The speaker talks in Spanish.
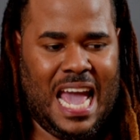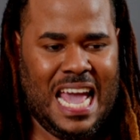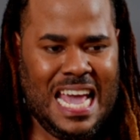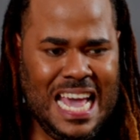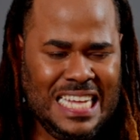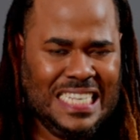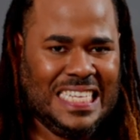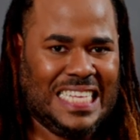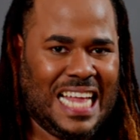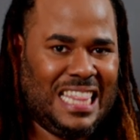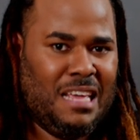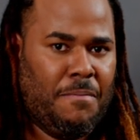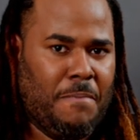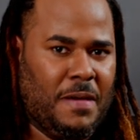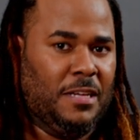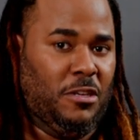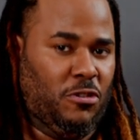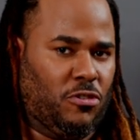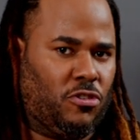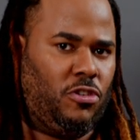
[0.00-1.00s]
Esa
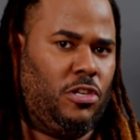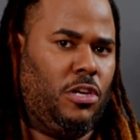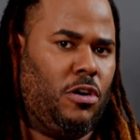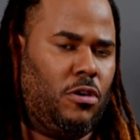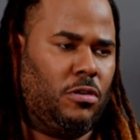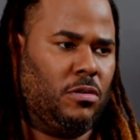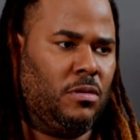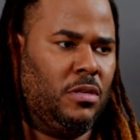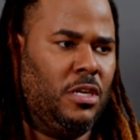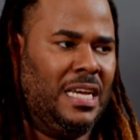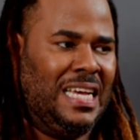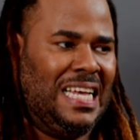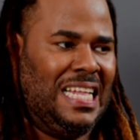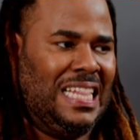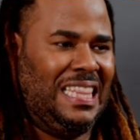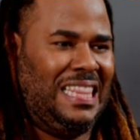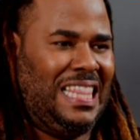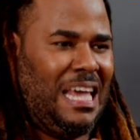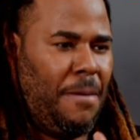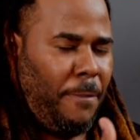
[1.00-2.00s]
dimensión
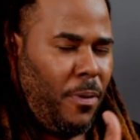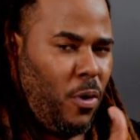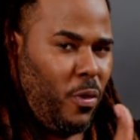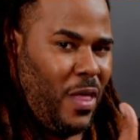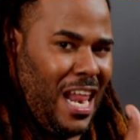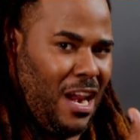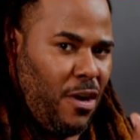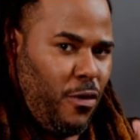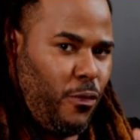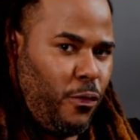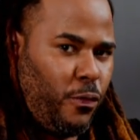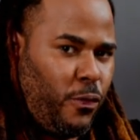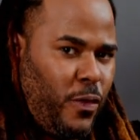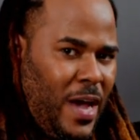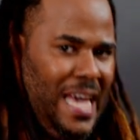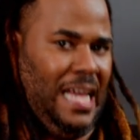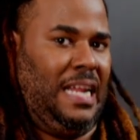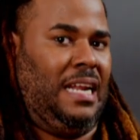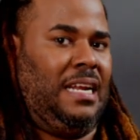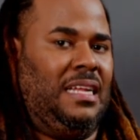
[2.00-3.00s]
de poder
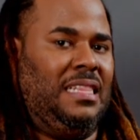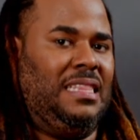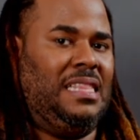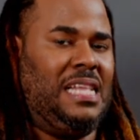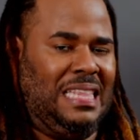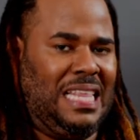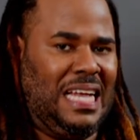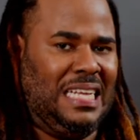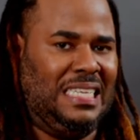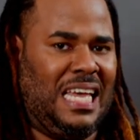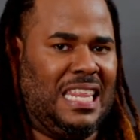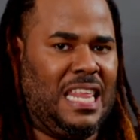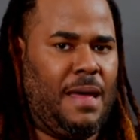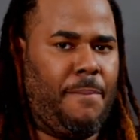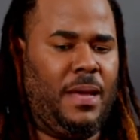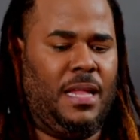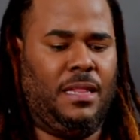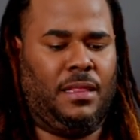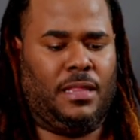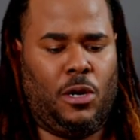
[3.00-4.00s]
ver
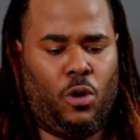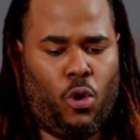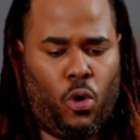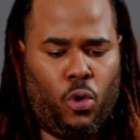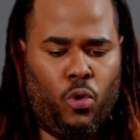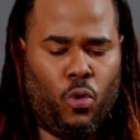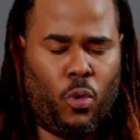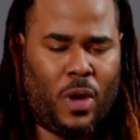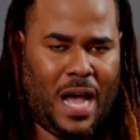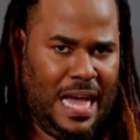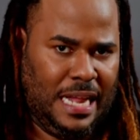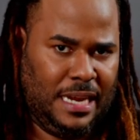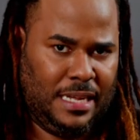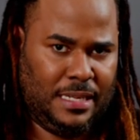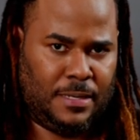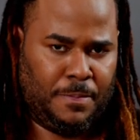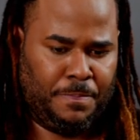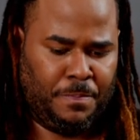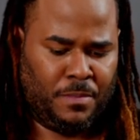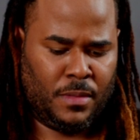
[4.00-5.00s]
detalladamente los
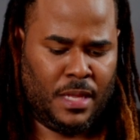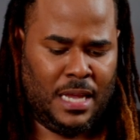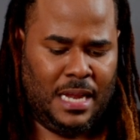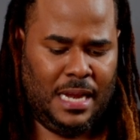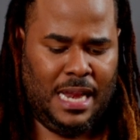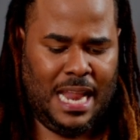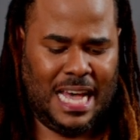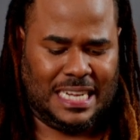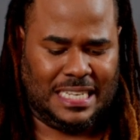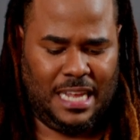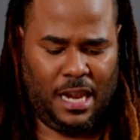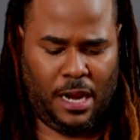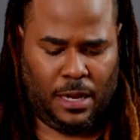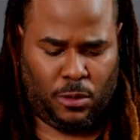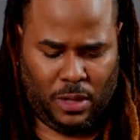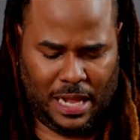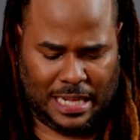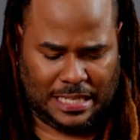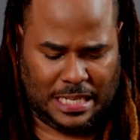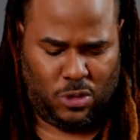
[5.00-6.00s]
lugares, las,
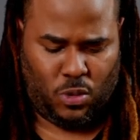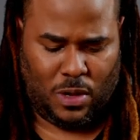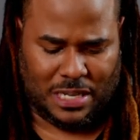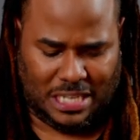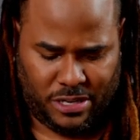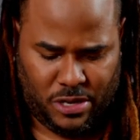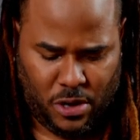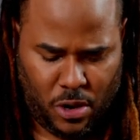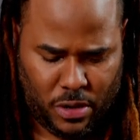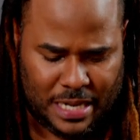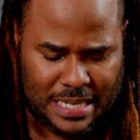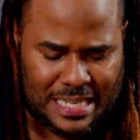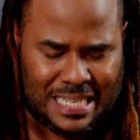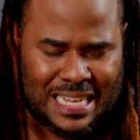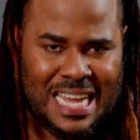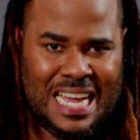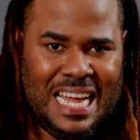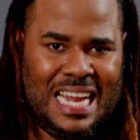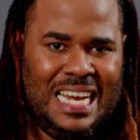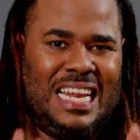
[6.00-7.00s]
las situaciones,
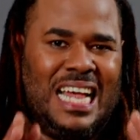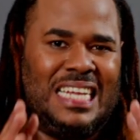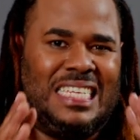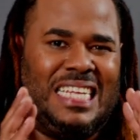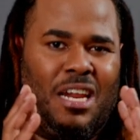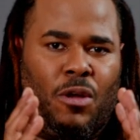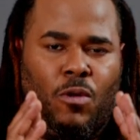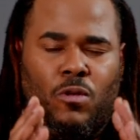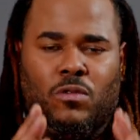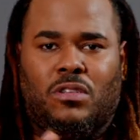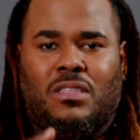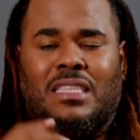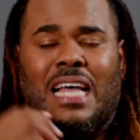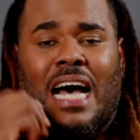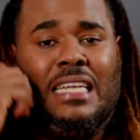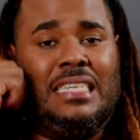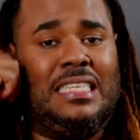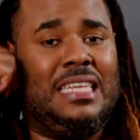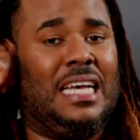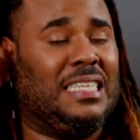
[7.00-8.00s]
las
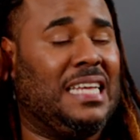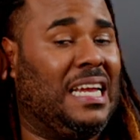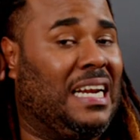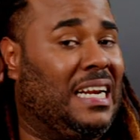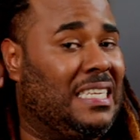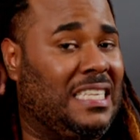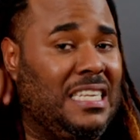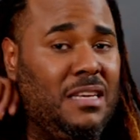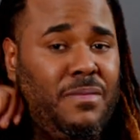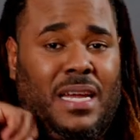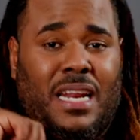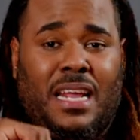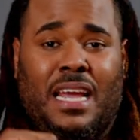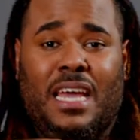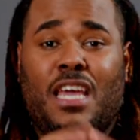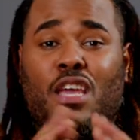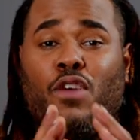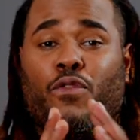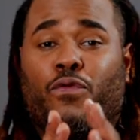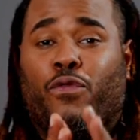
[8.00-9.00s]
circunstancias y recibir
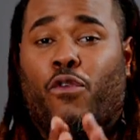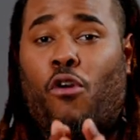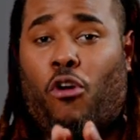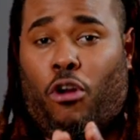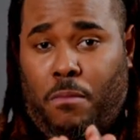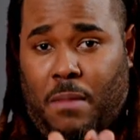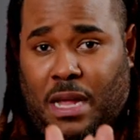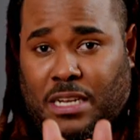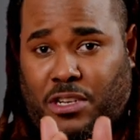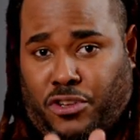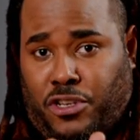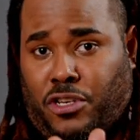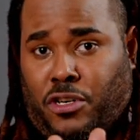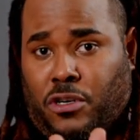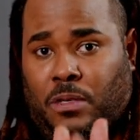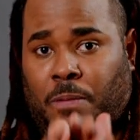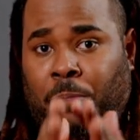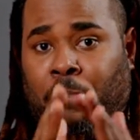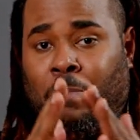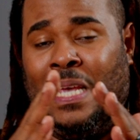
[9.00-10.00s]

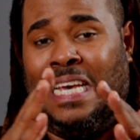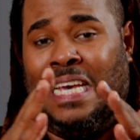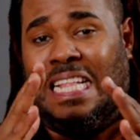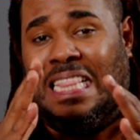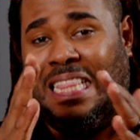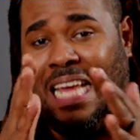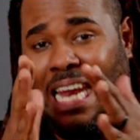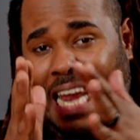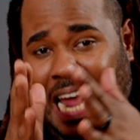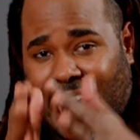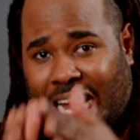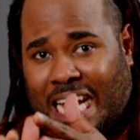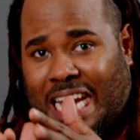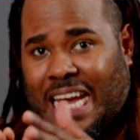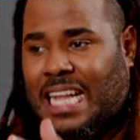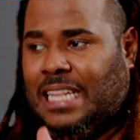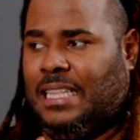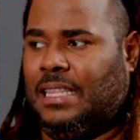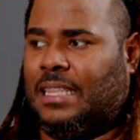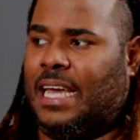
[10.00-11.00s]
información de la
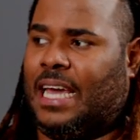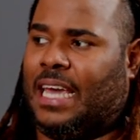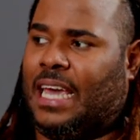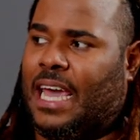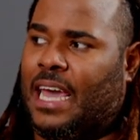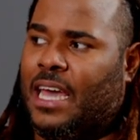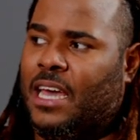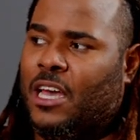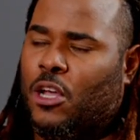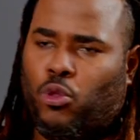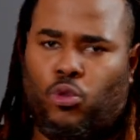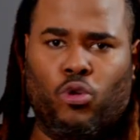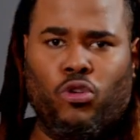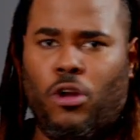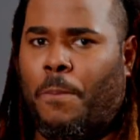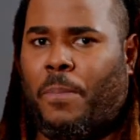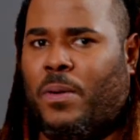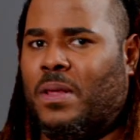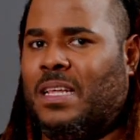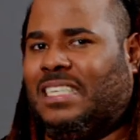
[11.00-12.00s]
gente que tú
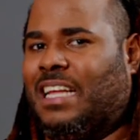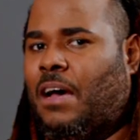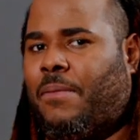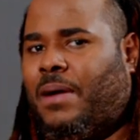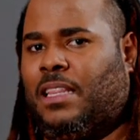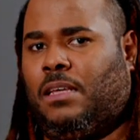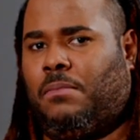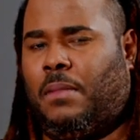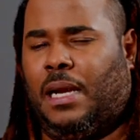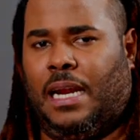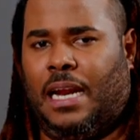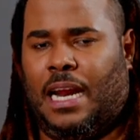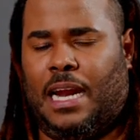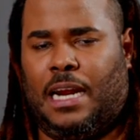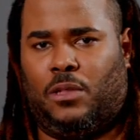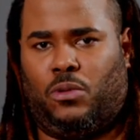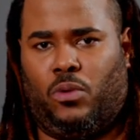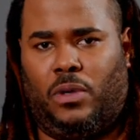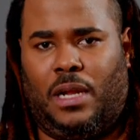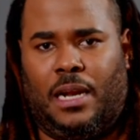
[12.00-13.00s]
no puedes saber de manera
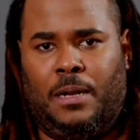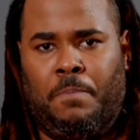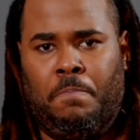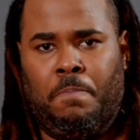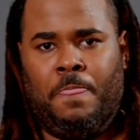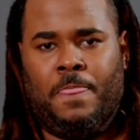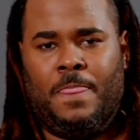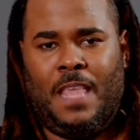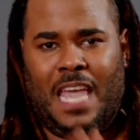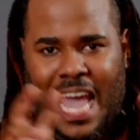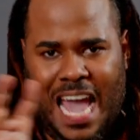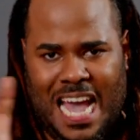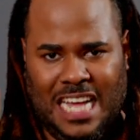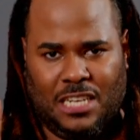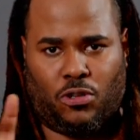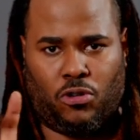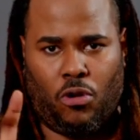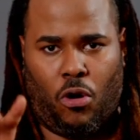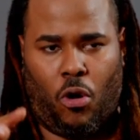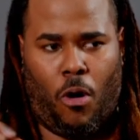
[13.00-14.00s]
natural,
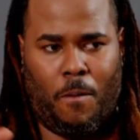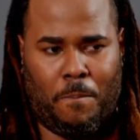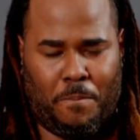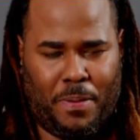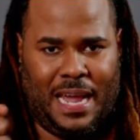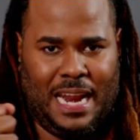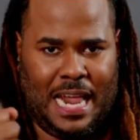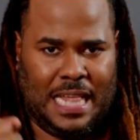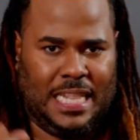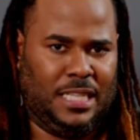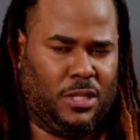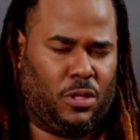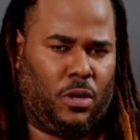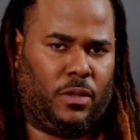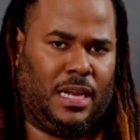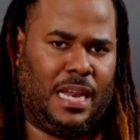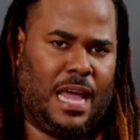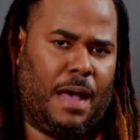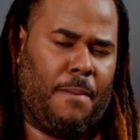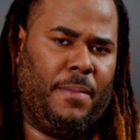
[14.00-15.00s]
eso opera dentro
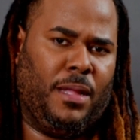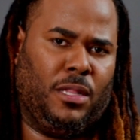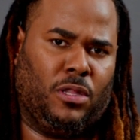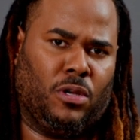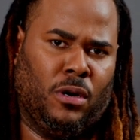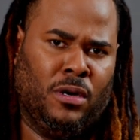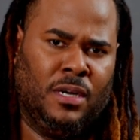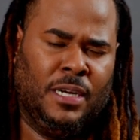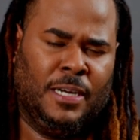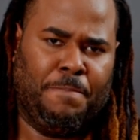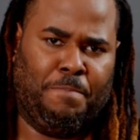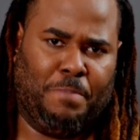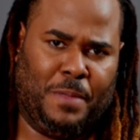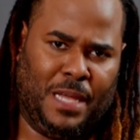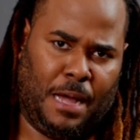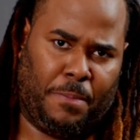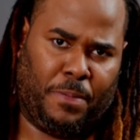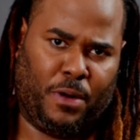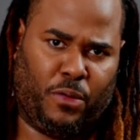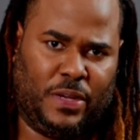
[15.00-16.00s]
del ámbito de
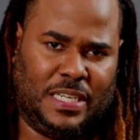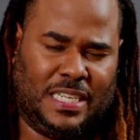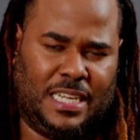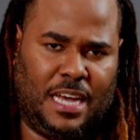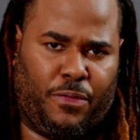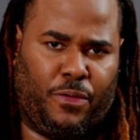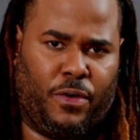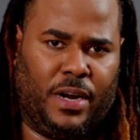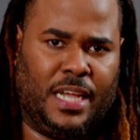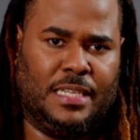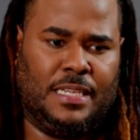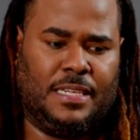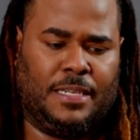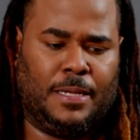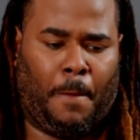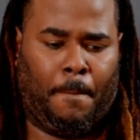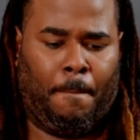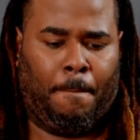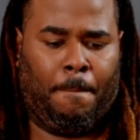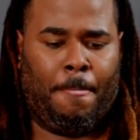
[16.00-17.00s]
la profecía
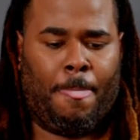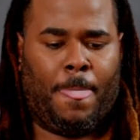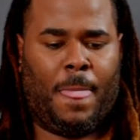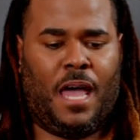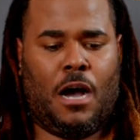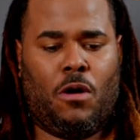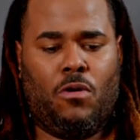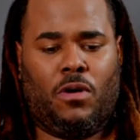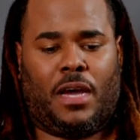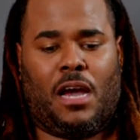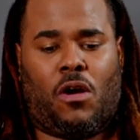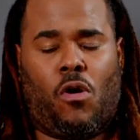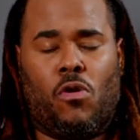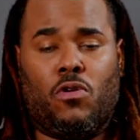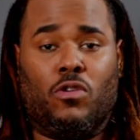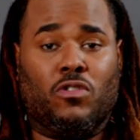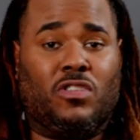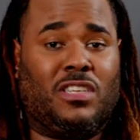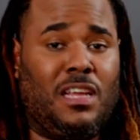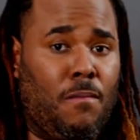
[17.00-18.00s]
forense. Aunque
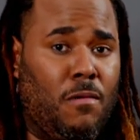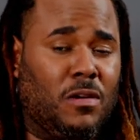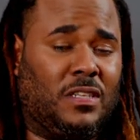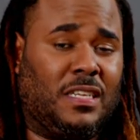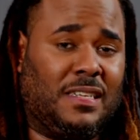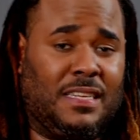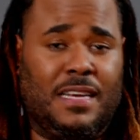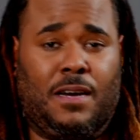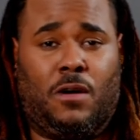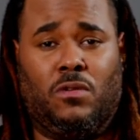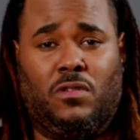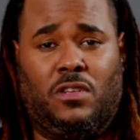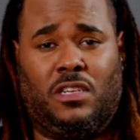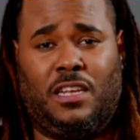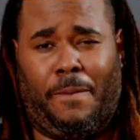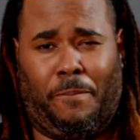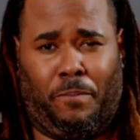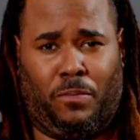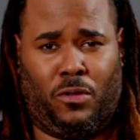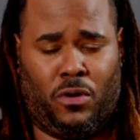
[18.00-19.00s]
conocemos ese
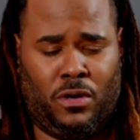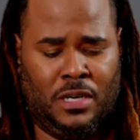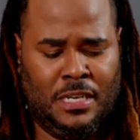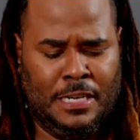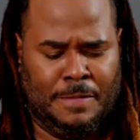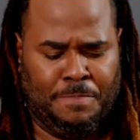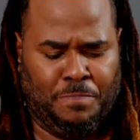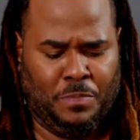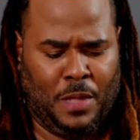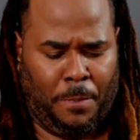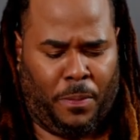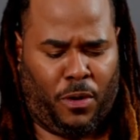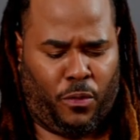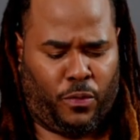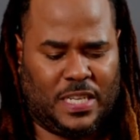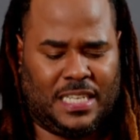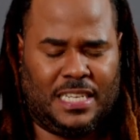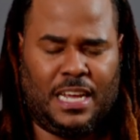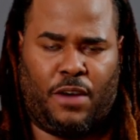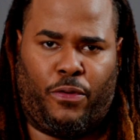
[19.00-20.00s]
concepto de
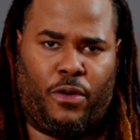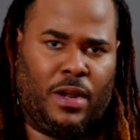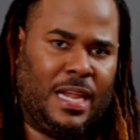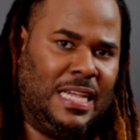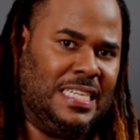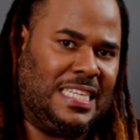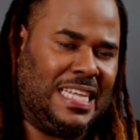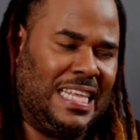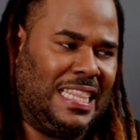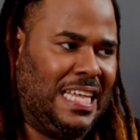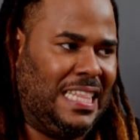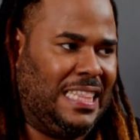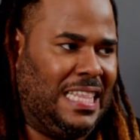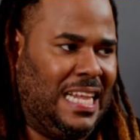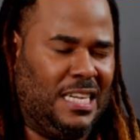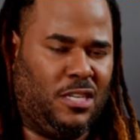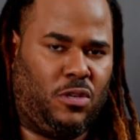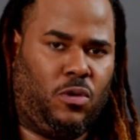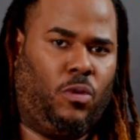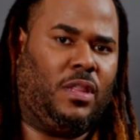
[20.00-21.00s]
profecía forense desde
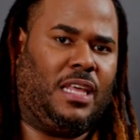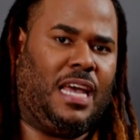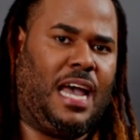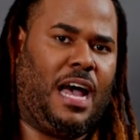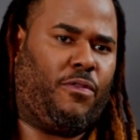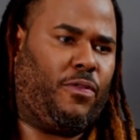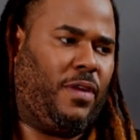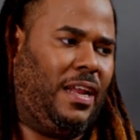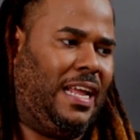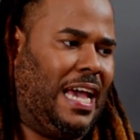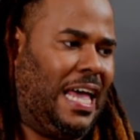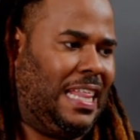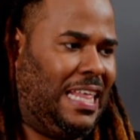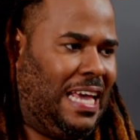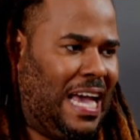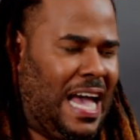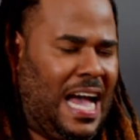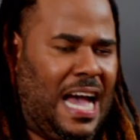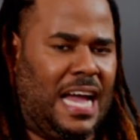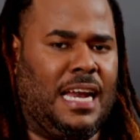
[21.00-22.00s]
el sur de África, de
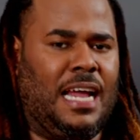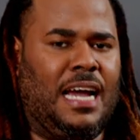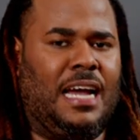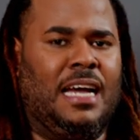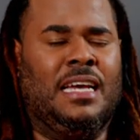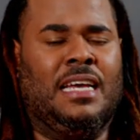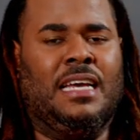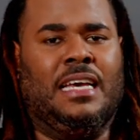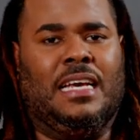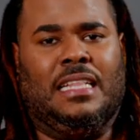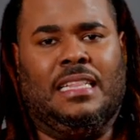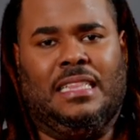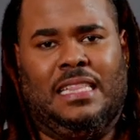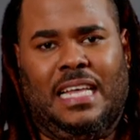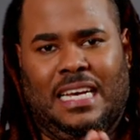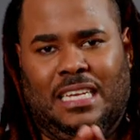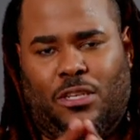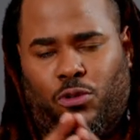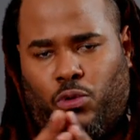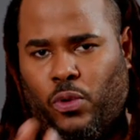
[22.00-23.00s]
Ghana
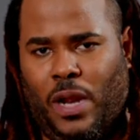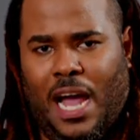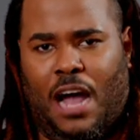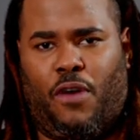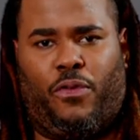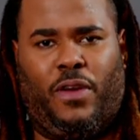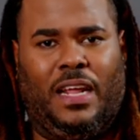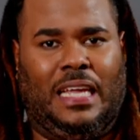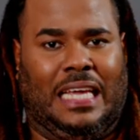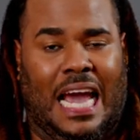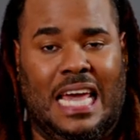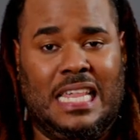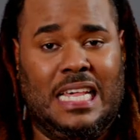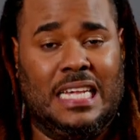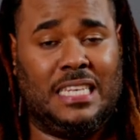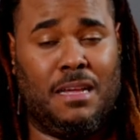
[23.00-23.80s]
de Sudáfrica y de